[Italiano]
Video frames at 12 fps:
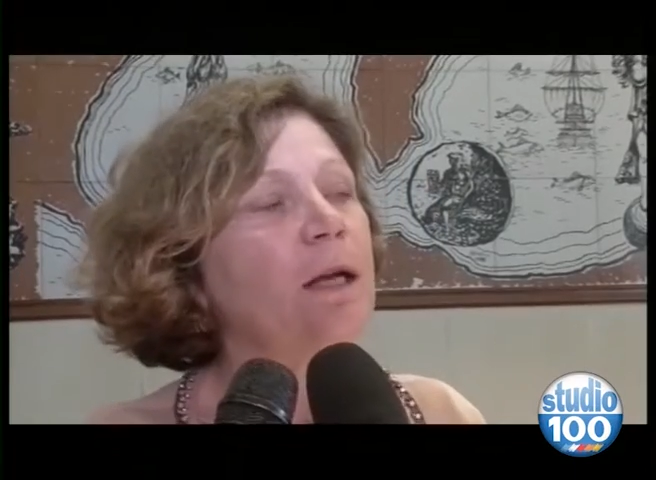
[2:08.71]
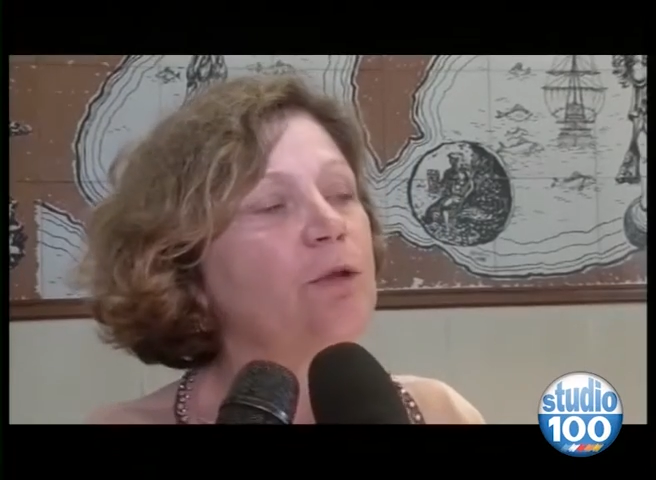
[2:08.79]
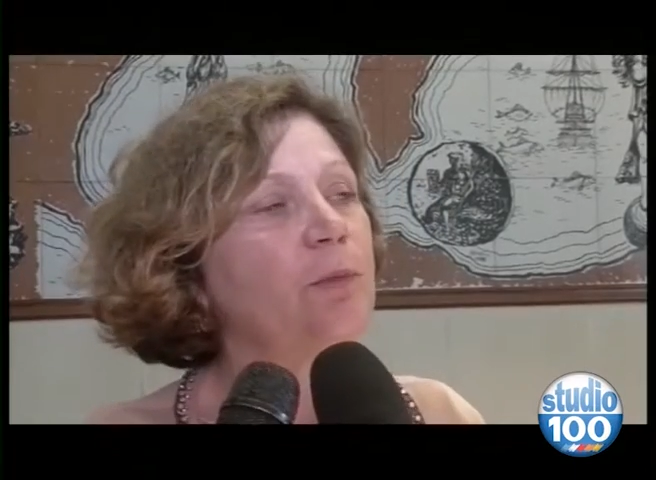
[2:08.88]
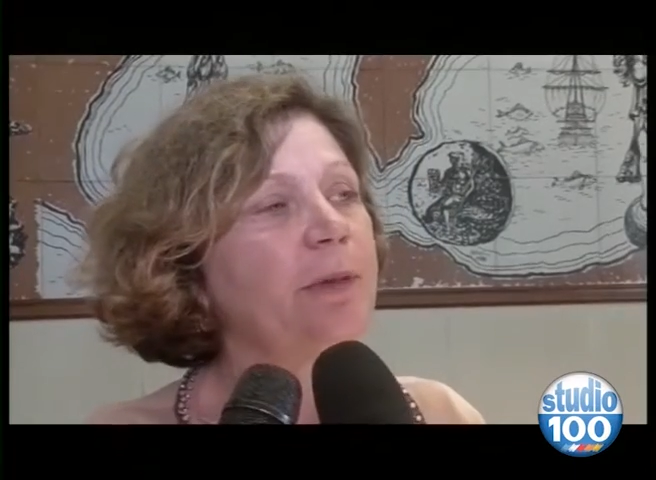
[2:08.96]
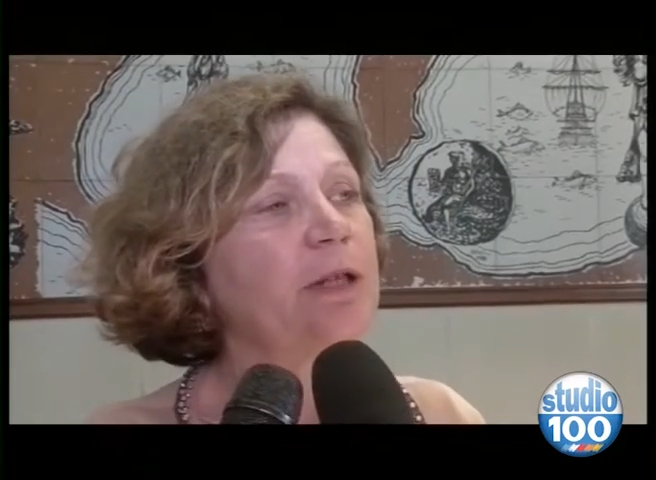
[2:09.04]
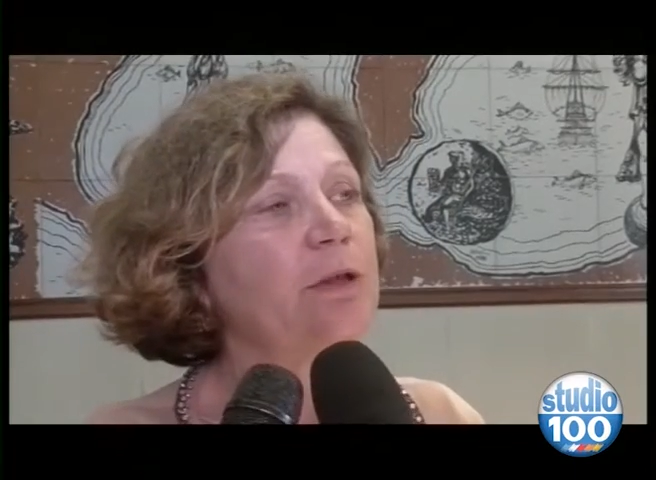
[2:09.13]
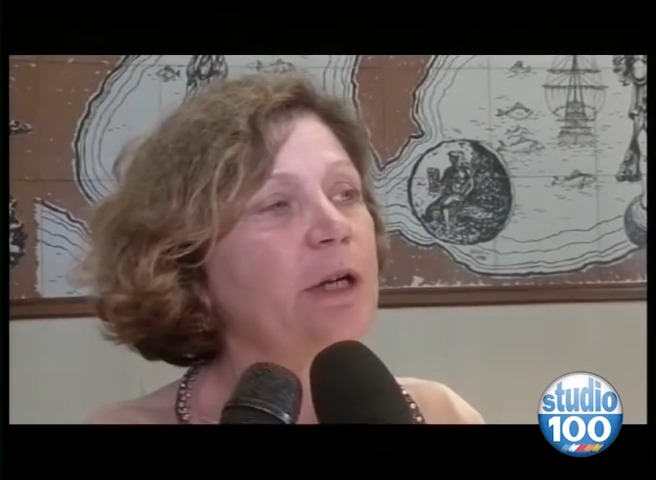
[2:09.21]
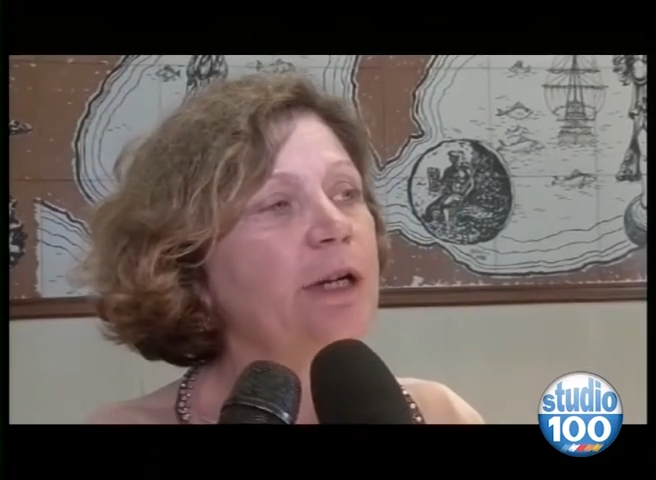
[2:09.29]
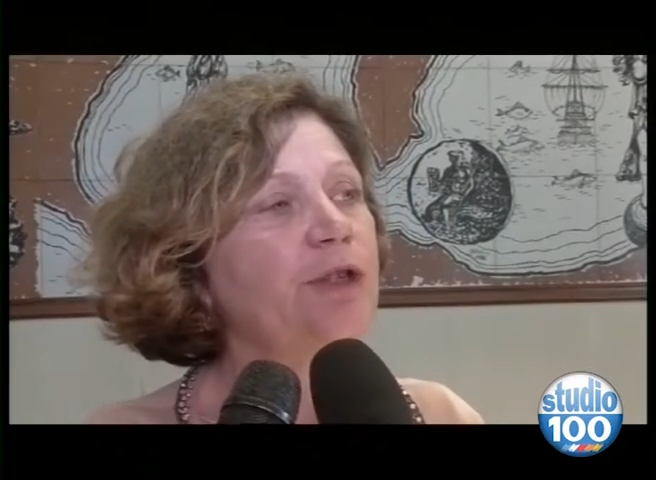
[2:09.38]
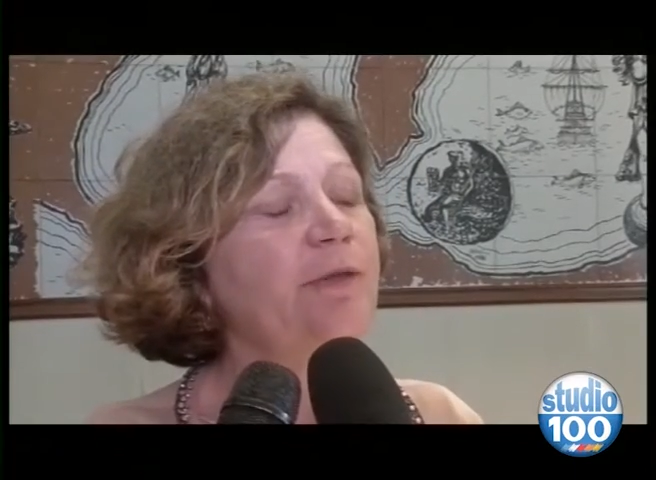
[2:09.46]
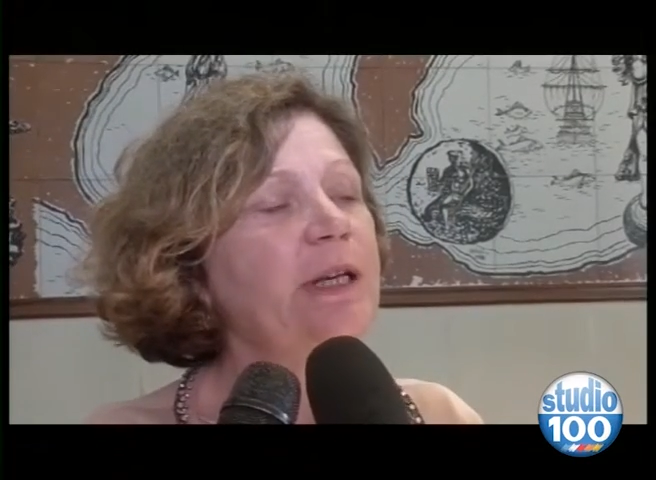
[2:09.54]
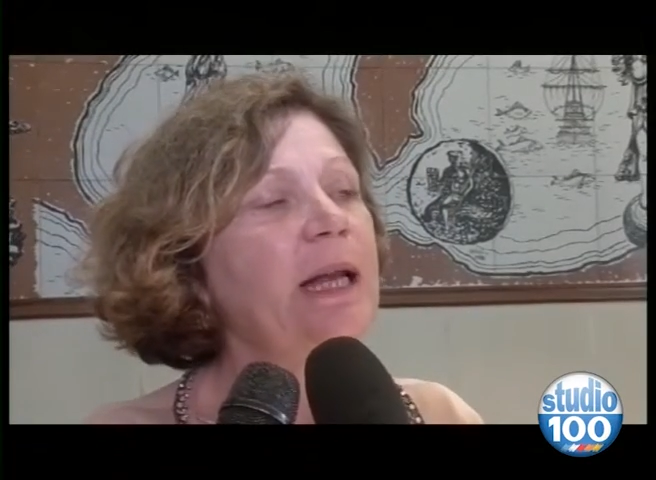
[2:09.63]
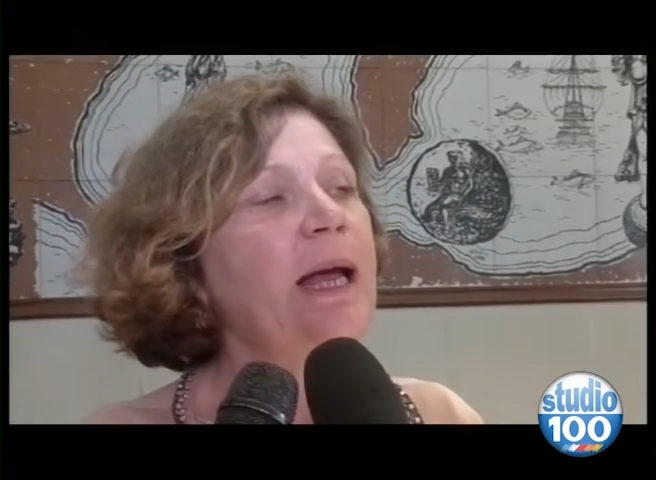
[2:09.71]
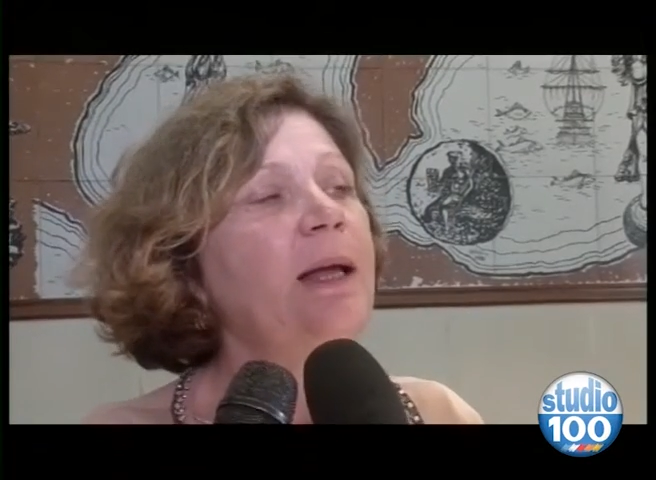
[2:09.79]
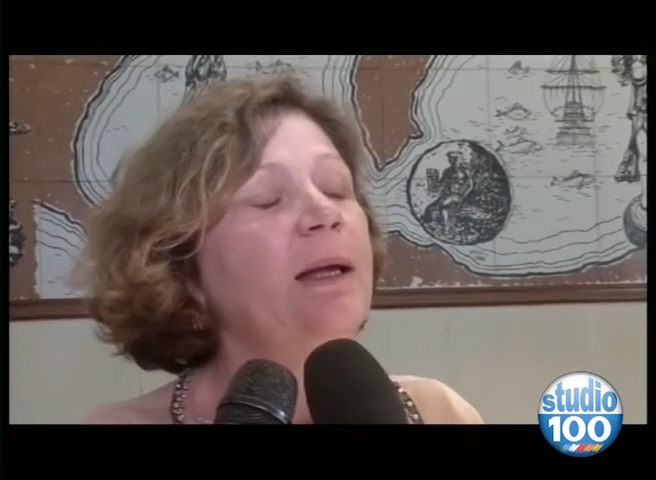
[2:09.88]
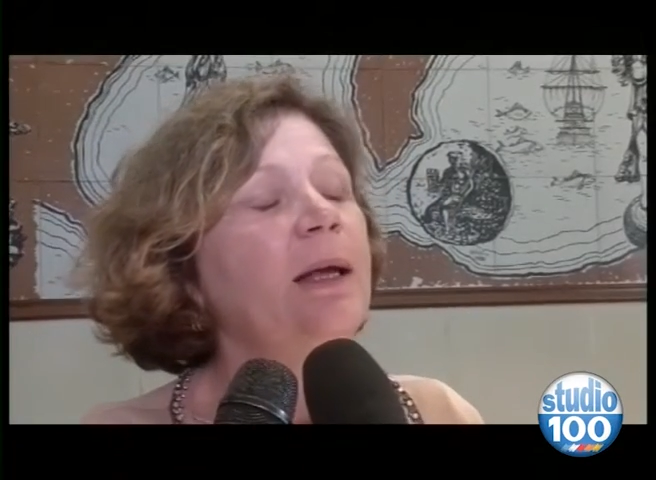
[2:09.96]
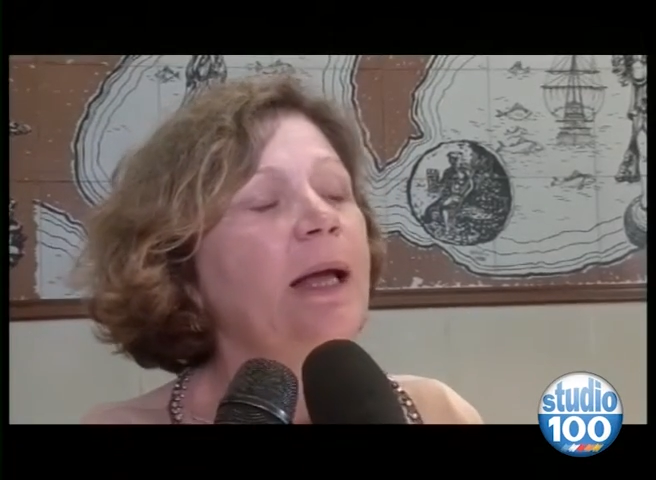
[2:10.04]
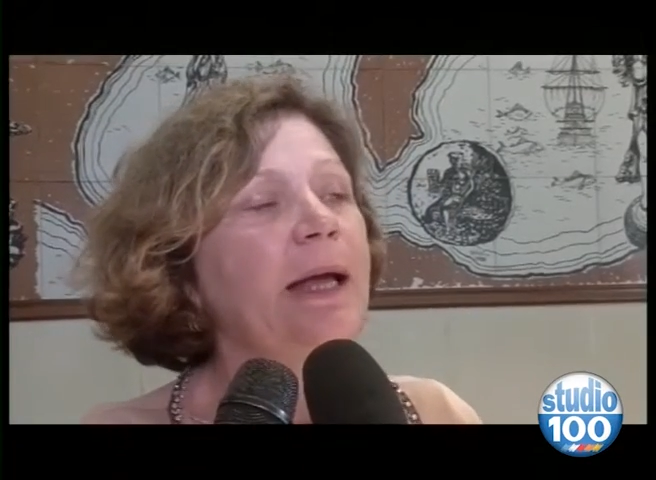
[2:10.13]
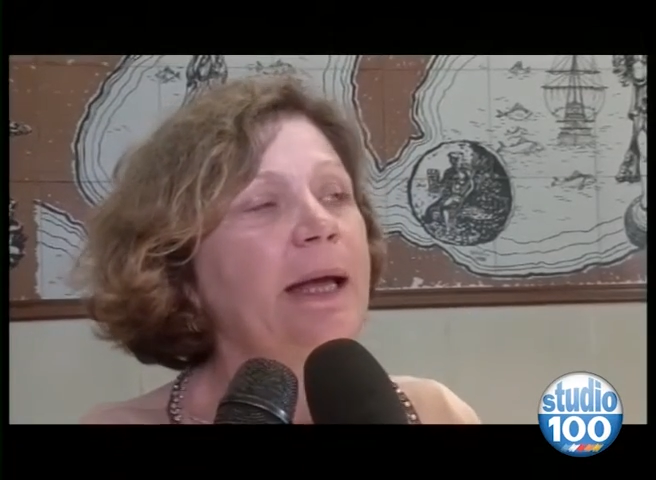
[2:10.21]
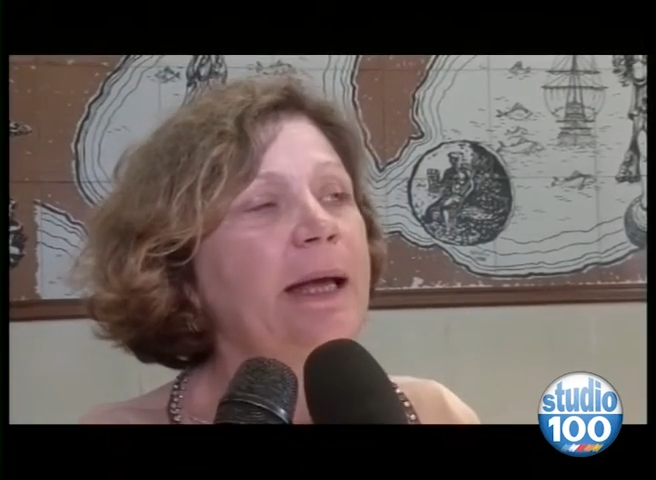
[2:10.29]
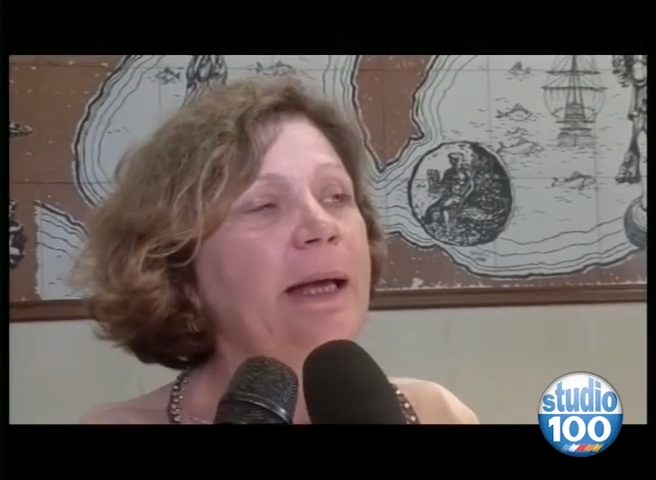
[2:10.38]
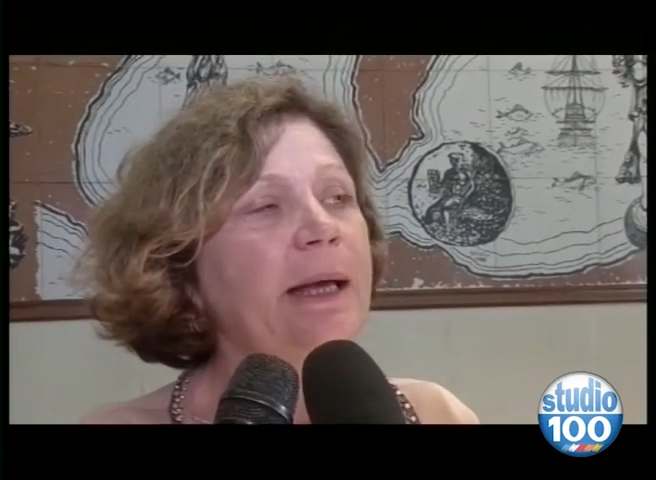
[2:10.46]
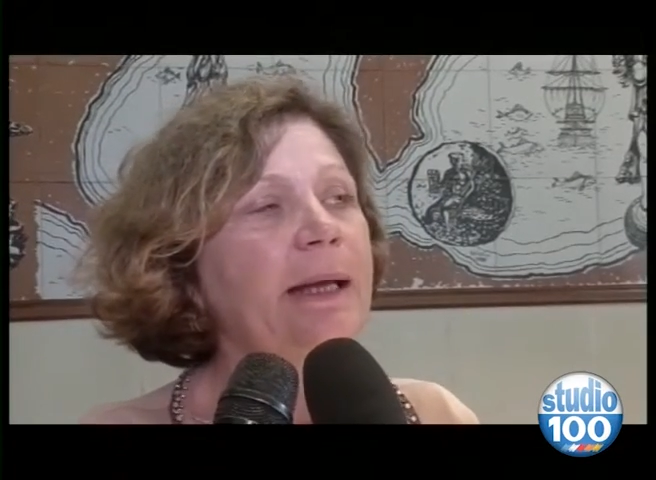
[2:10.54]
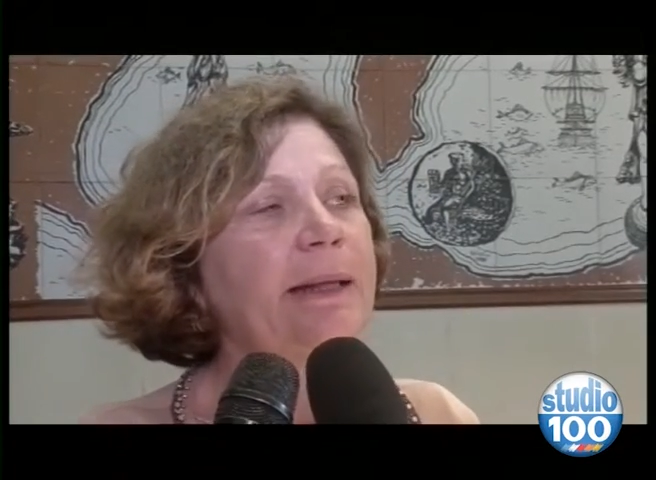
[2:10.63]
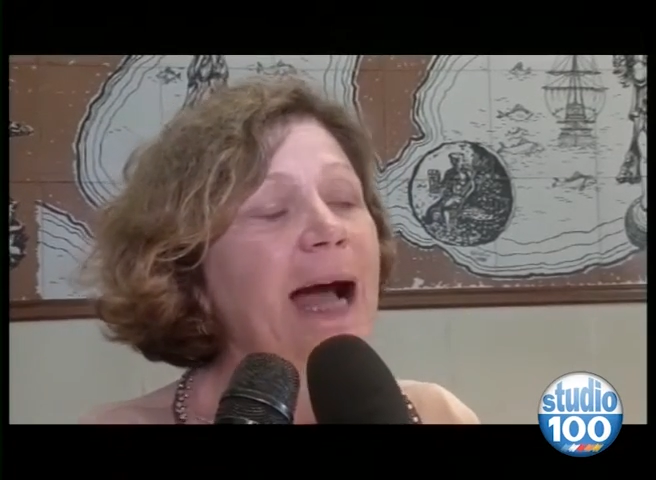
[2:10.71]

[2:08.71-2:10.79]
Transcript: Eh, sul personale civile e